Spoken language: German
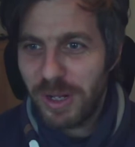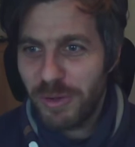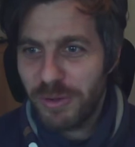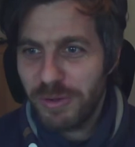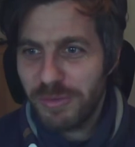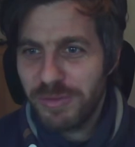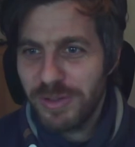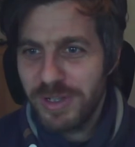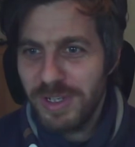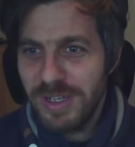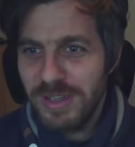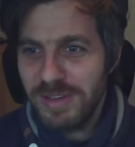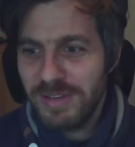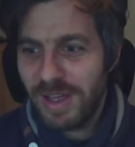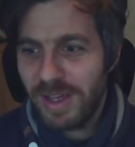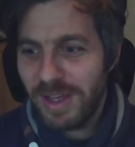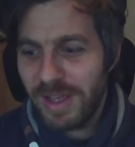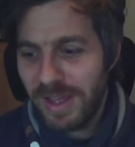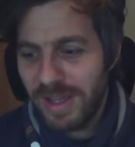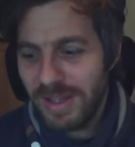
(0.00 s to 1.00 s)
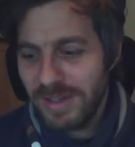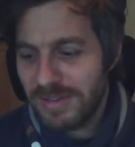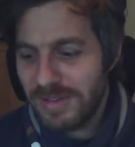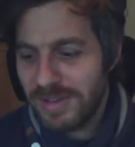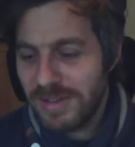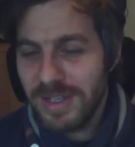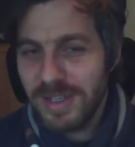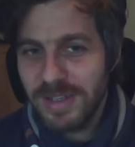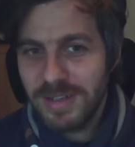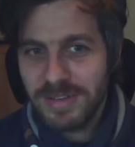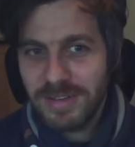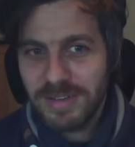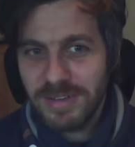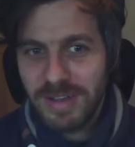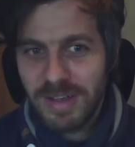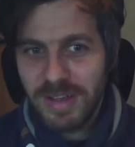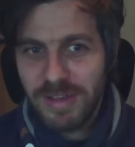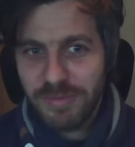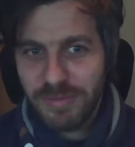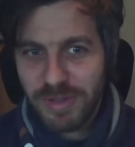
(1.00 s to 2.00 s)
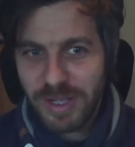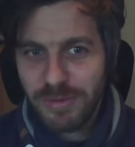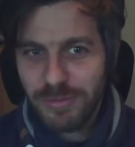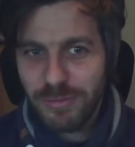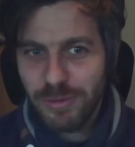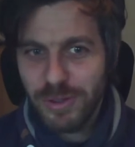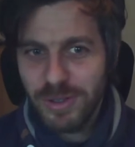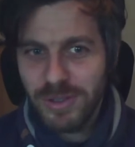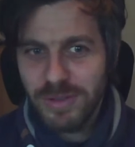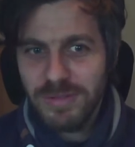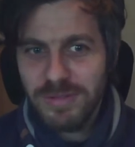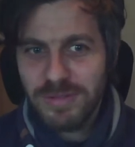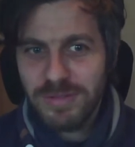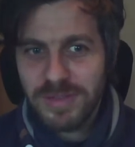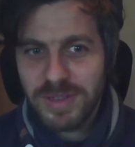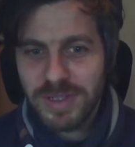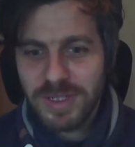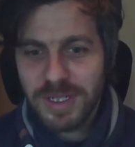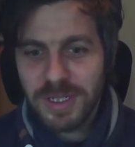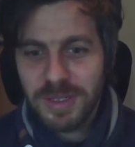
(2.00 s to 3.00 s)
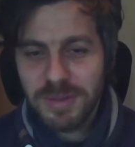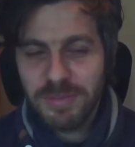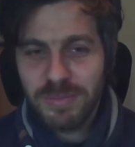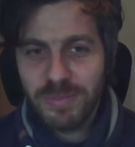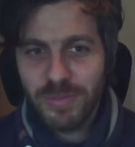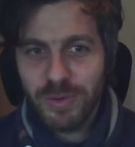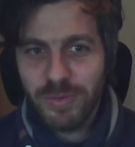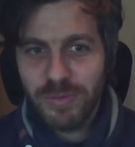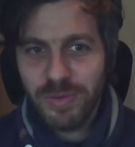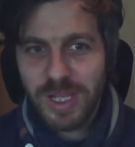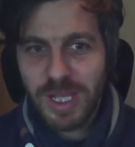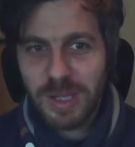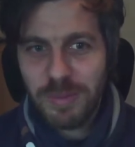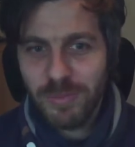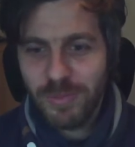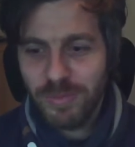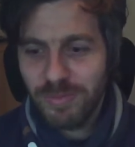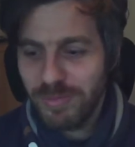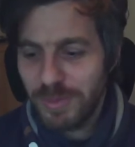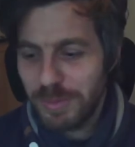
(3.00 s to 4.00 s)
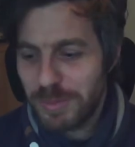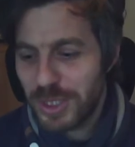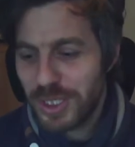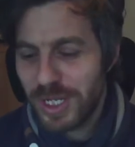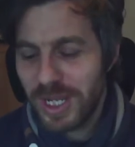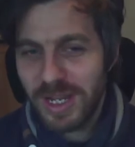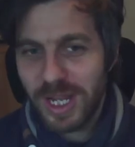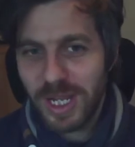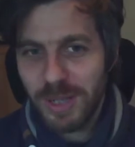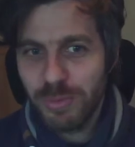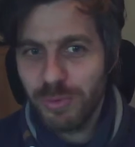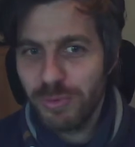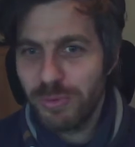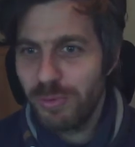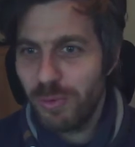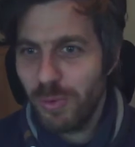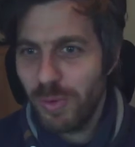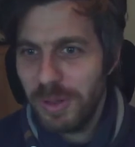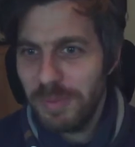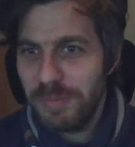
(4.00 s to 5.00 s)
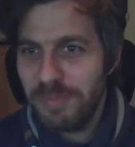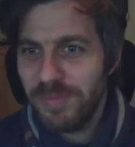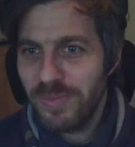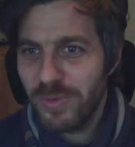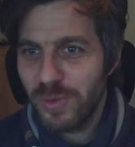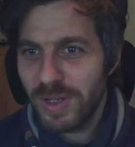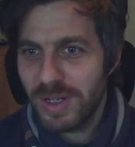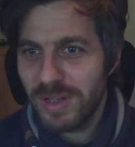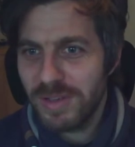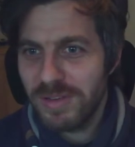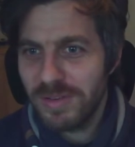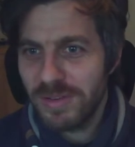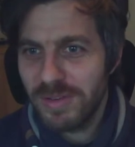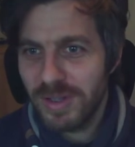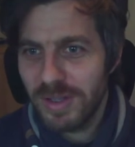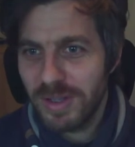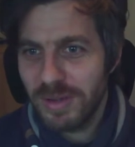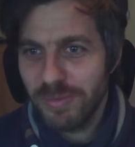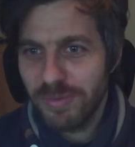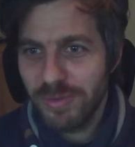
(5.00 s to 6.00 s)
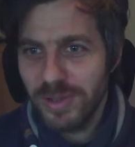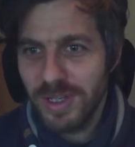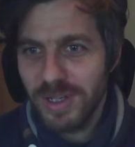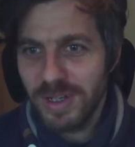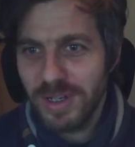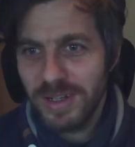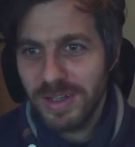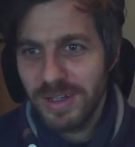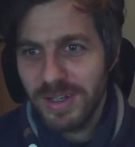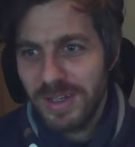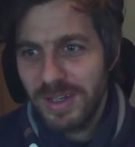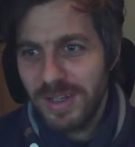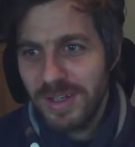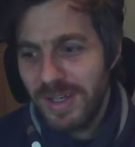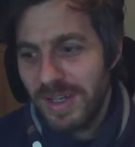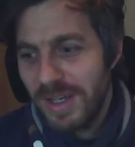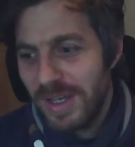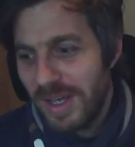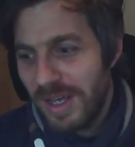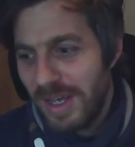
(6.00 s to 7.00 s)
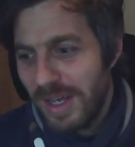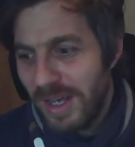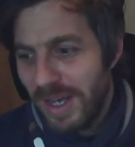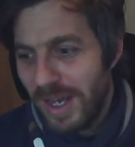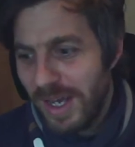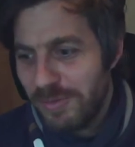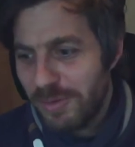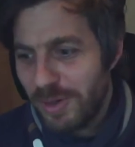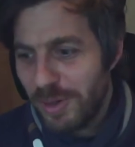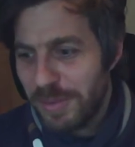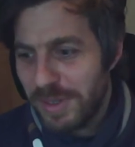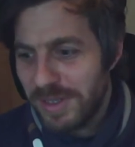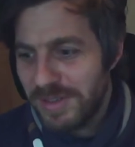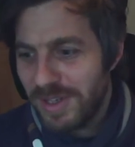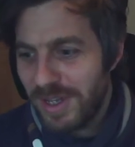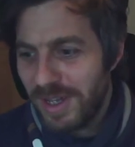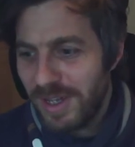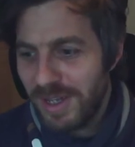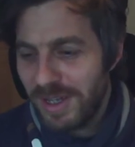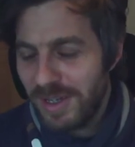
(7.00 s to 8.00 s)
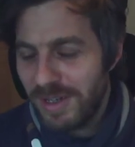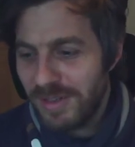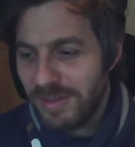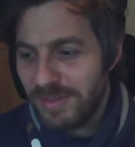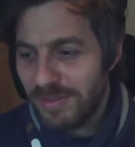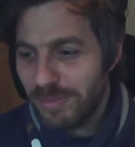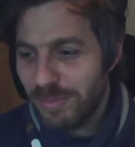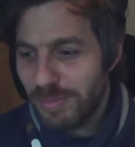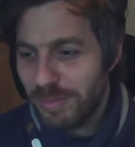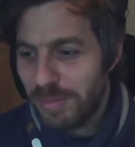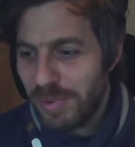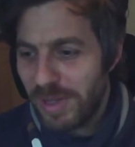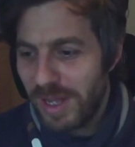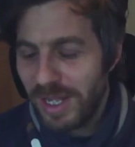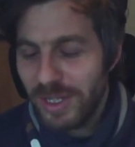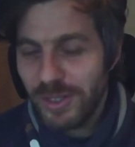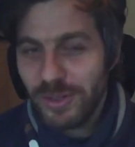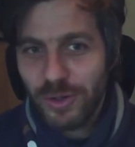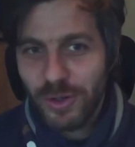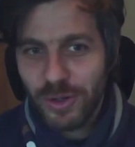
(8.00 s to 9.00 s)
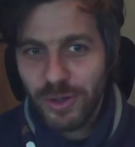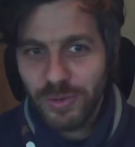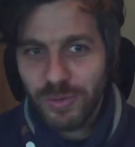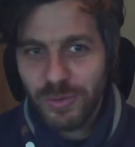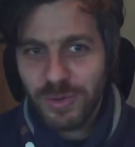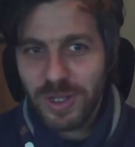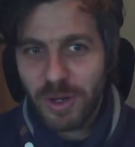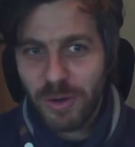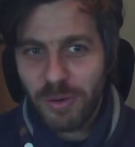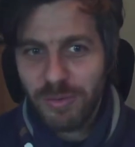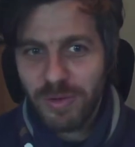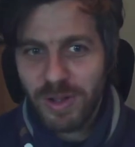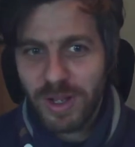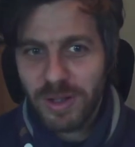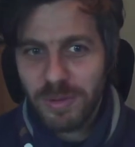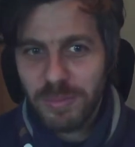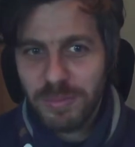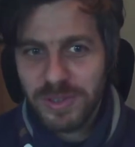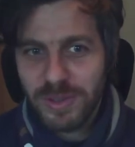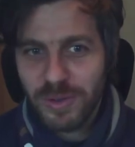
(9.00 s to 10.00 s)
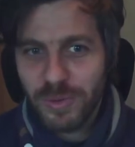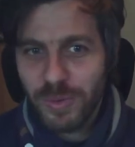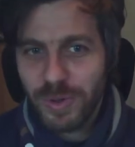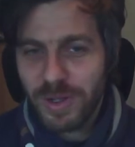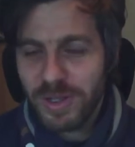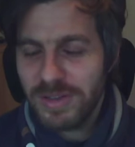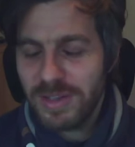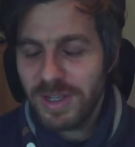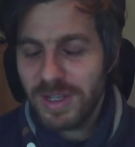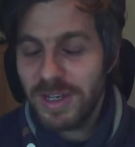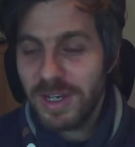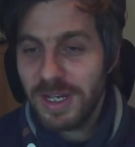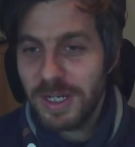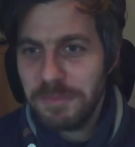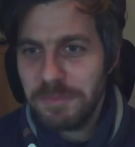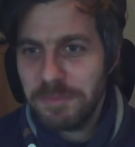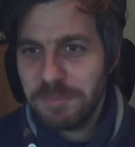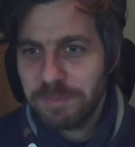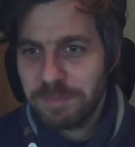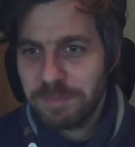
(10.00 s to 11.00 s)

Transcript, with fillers: Leute finden, die sagen, hey, das klingt wertvoll ähm, und wir geben, wir bestellen ein Buch vor, sodass äh, wir einfach besser planen können und die Auflage ein bisschen höher sein kann.